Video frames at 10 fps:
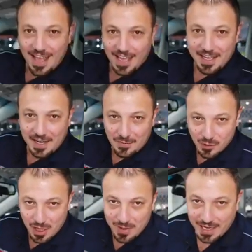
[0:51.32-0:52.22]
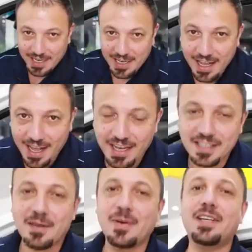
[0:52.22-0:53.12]
أخيرا متابعينا
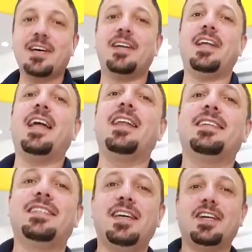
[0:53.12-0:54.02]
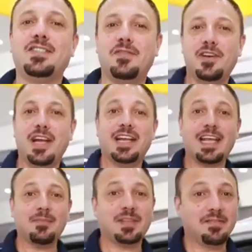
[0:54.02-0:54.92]
عرض رمضان على سيارة شيفروليه
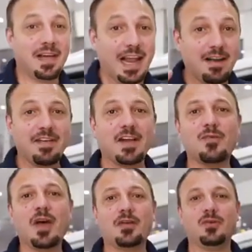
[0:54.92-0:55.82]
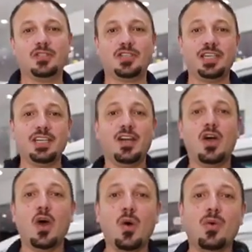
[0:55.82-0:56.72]
الكابتيفال 2021
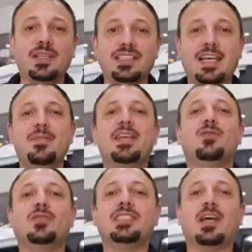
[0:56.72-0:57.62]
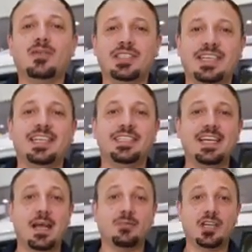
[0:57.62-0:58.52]
هو 999
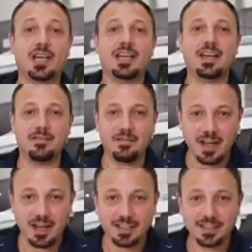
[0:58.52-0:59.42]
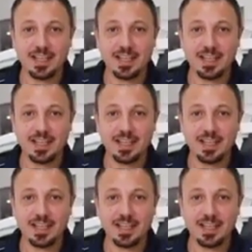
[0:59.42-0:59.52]
درهم شهريا فقط